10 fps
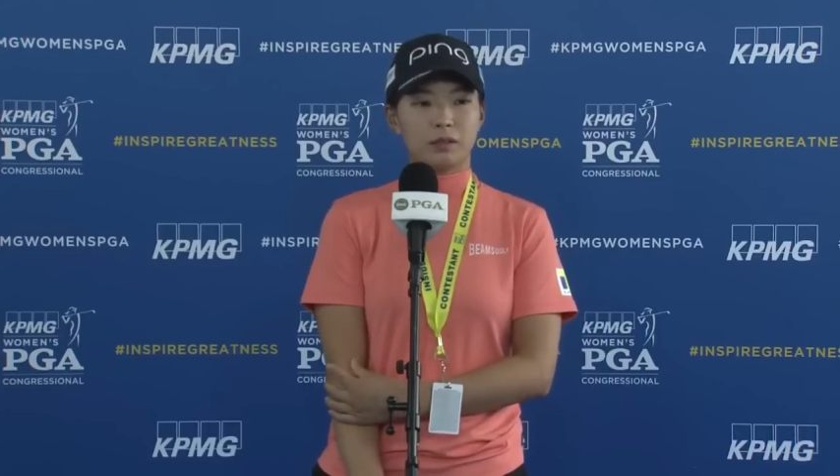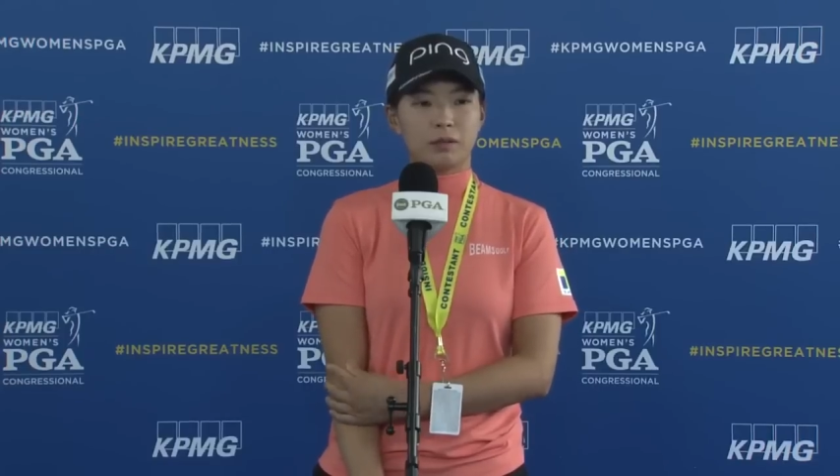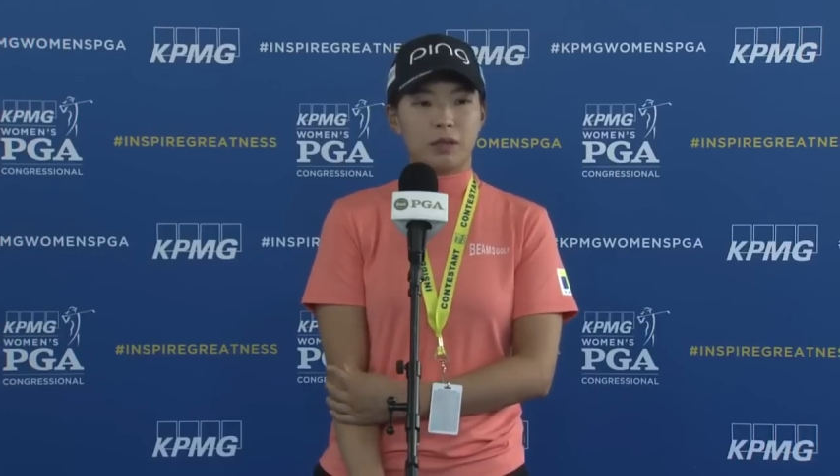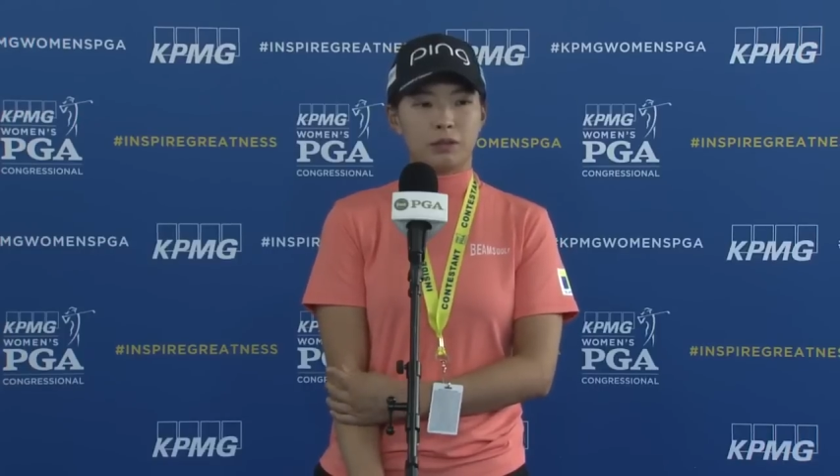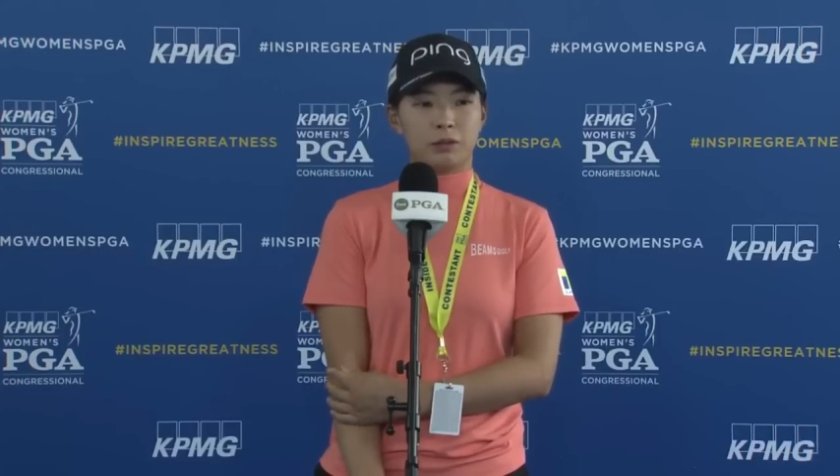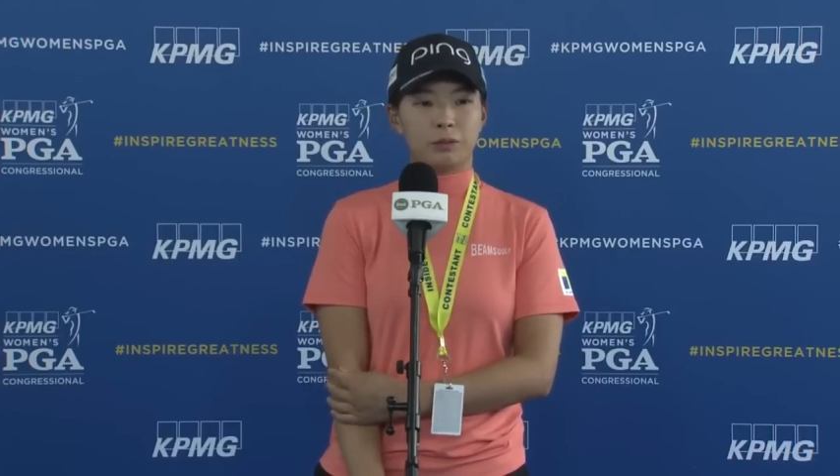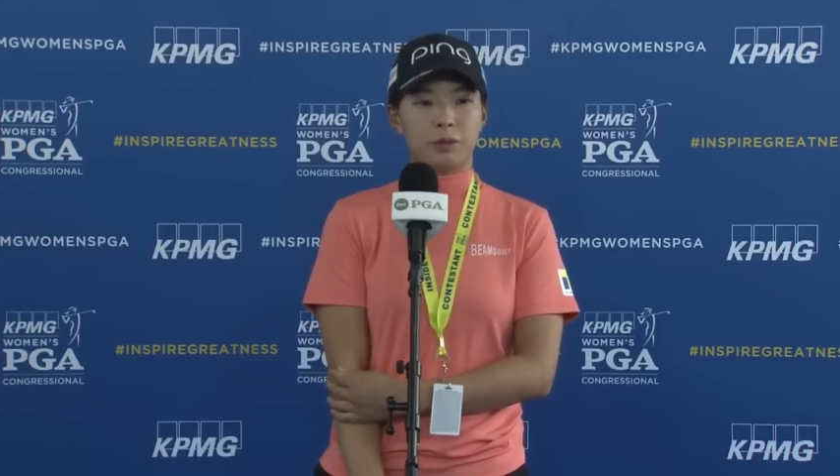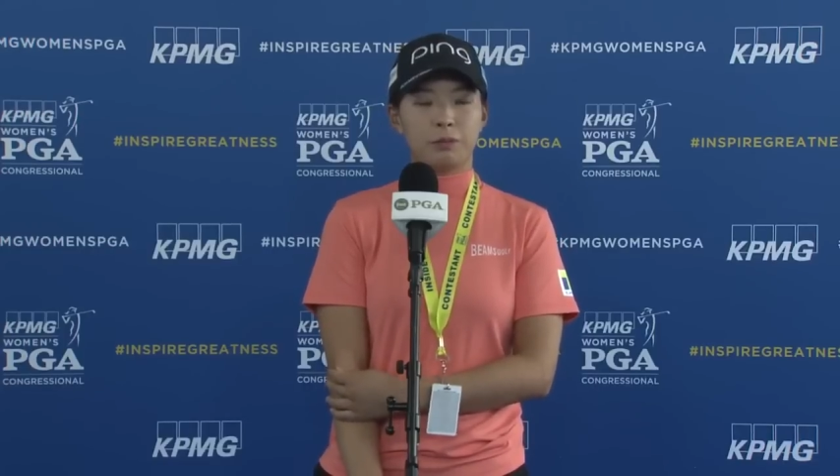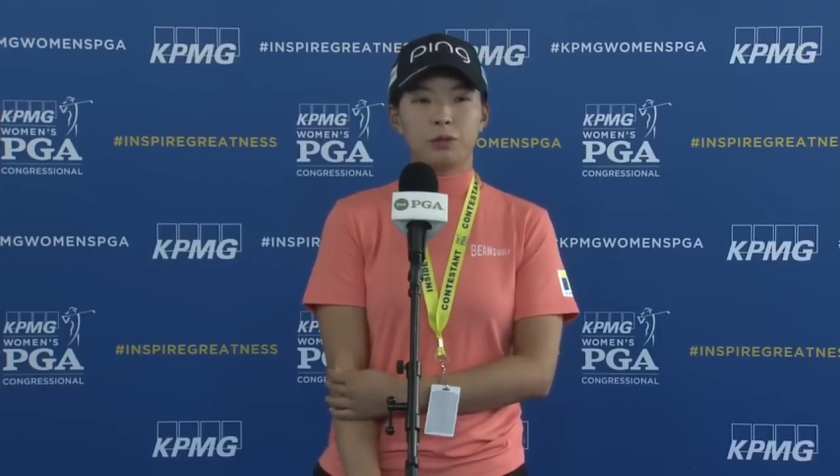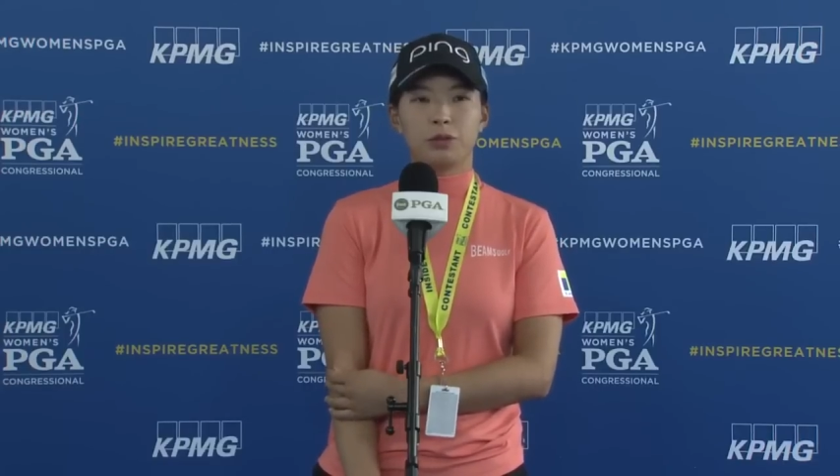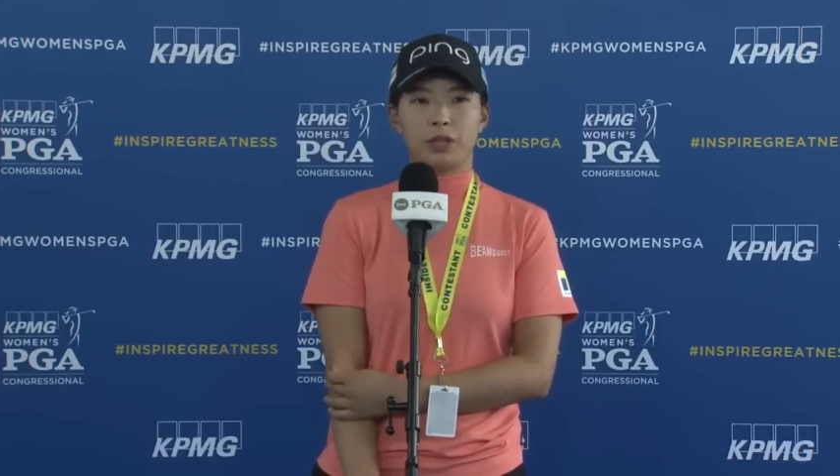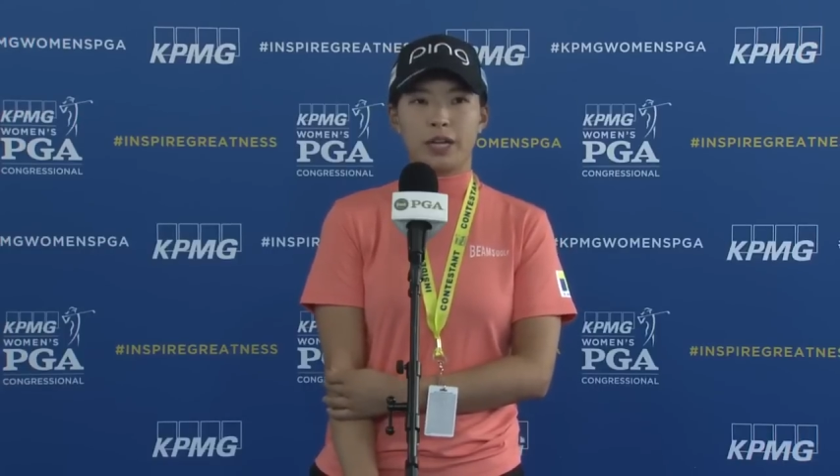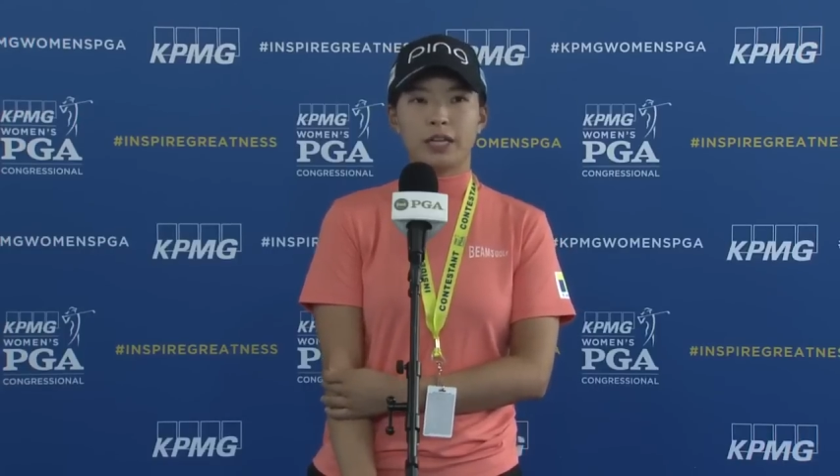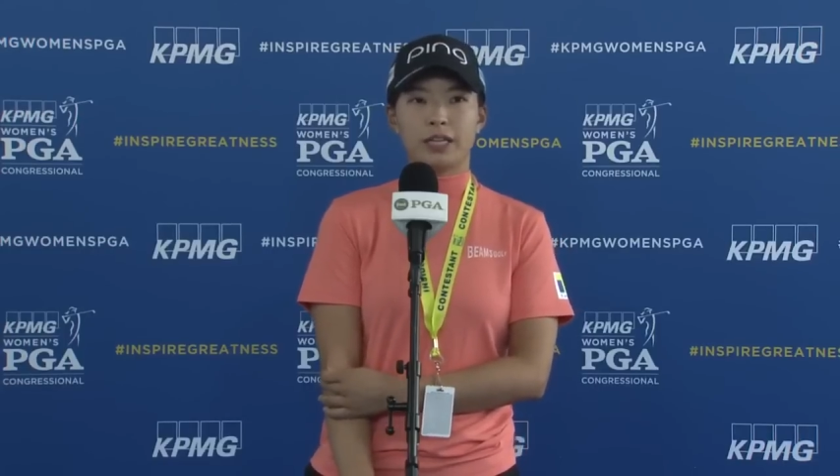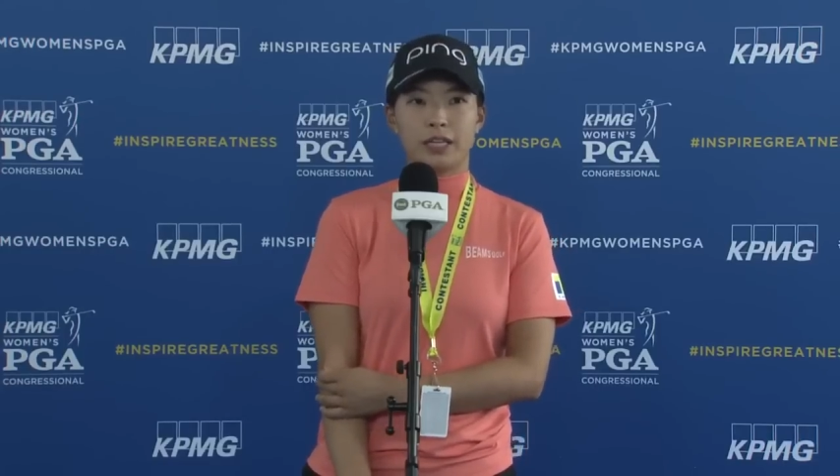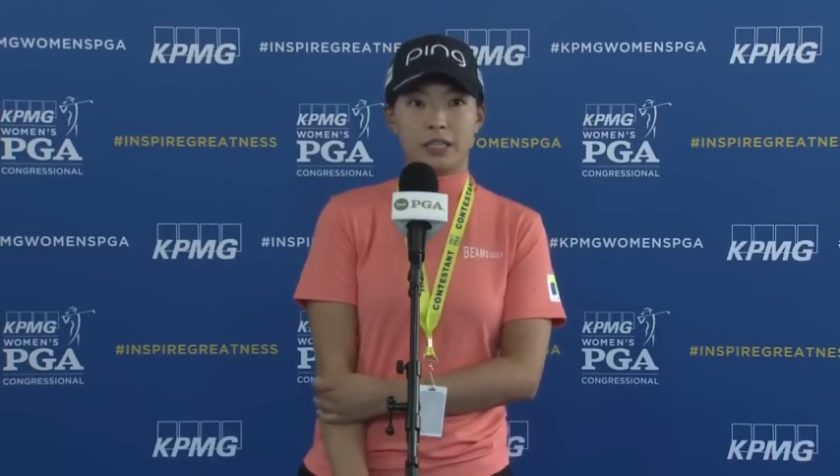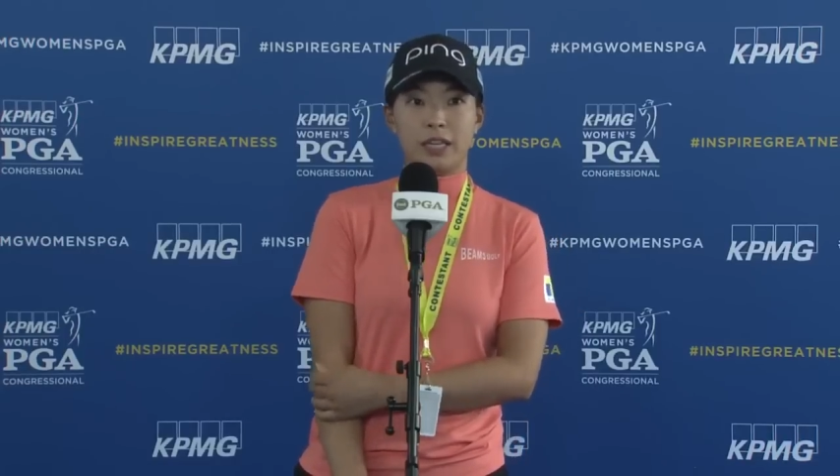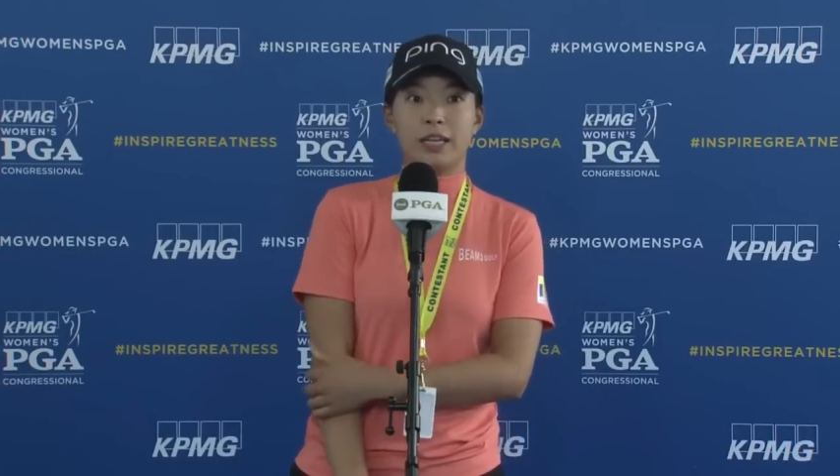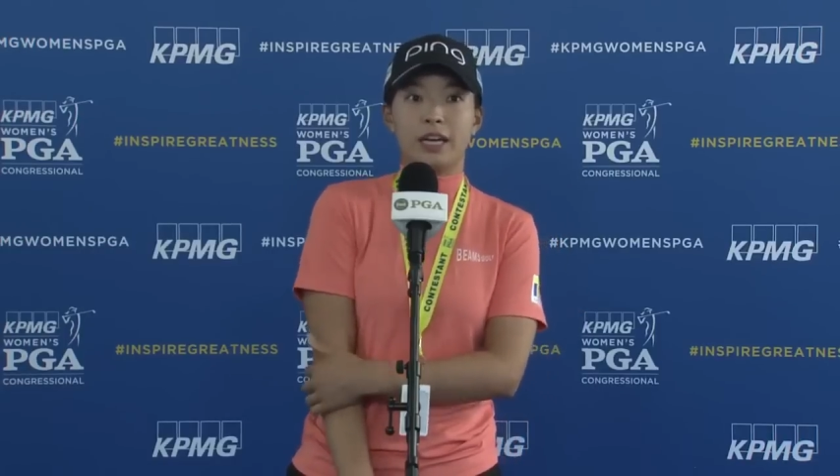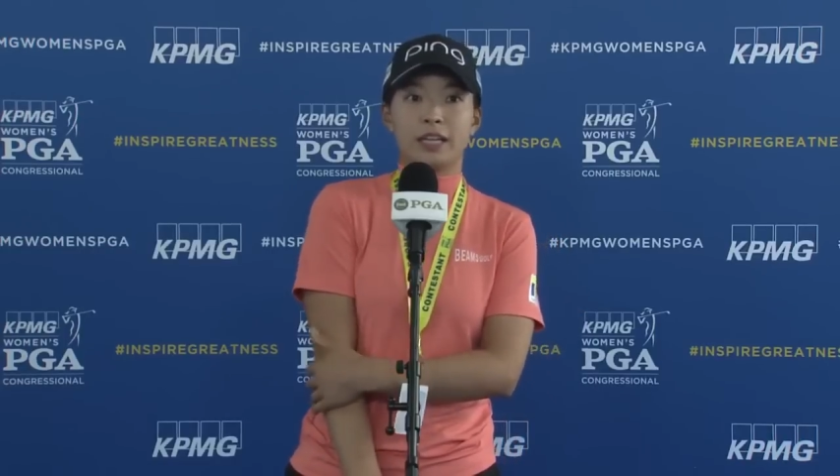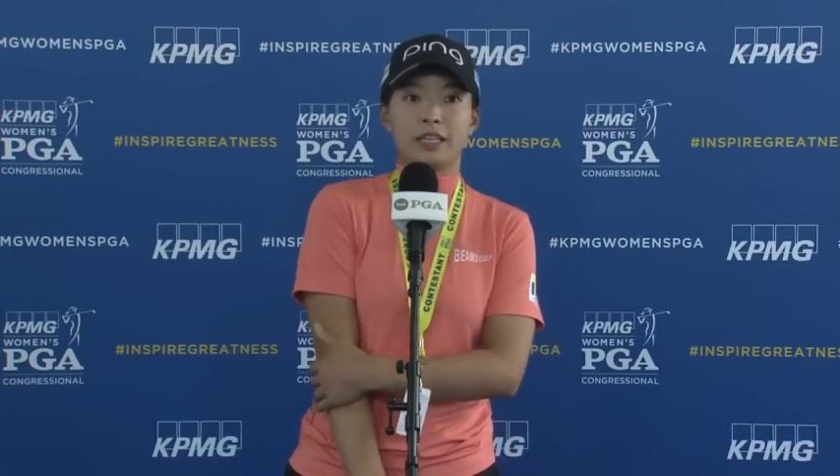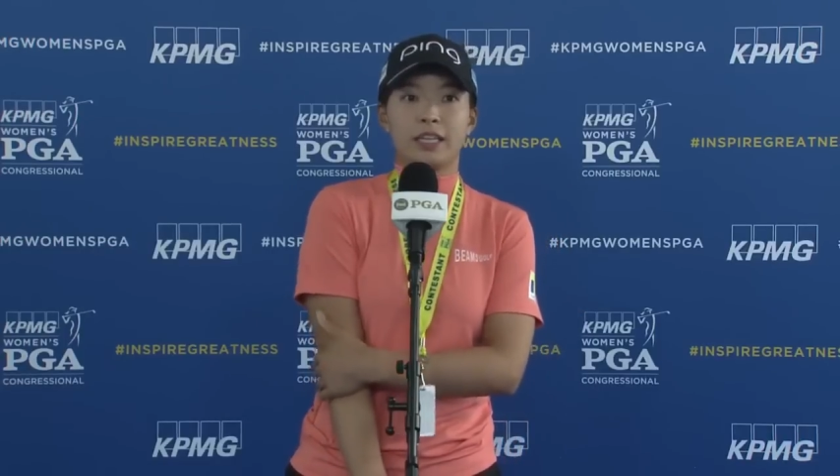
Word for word: あのピンポイントでキャリーで狙っ